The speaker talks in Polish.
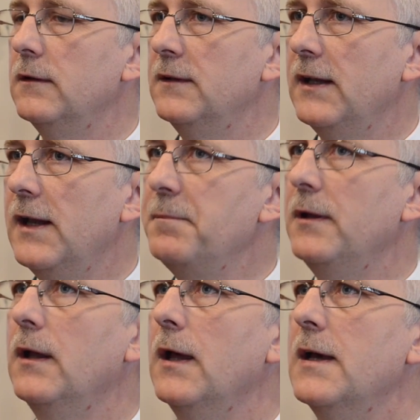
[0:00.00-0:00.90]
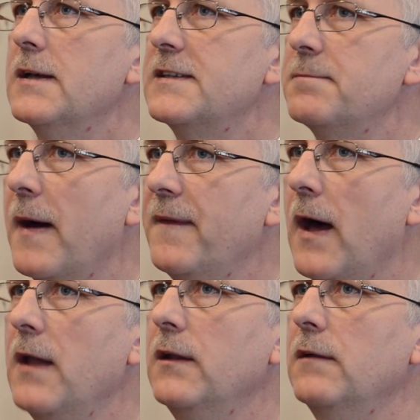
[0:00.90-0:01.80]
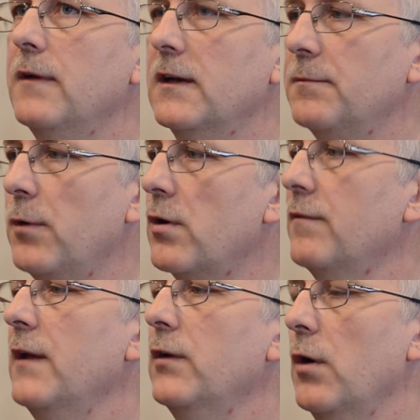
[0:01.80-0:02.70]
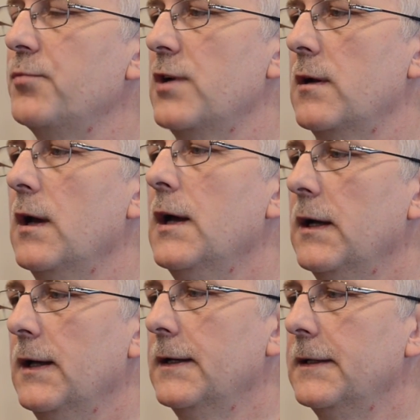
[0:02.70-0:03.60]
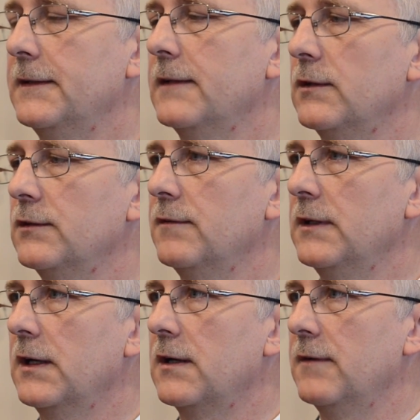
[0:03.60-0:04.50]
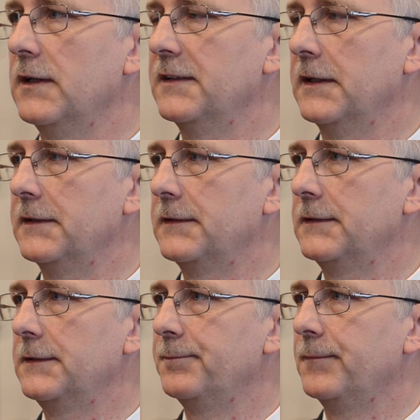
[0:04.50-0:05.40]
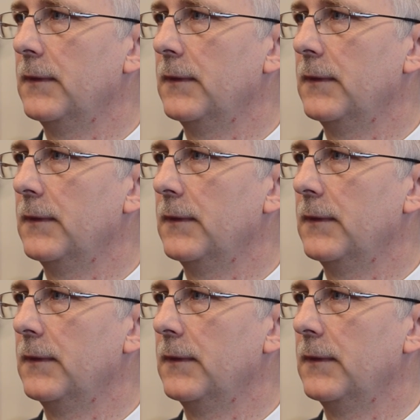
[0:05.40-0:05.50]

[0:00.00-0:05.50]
najlepiej zbadany, wyeksplorowany obszar e, zastosowania grywalizacji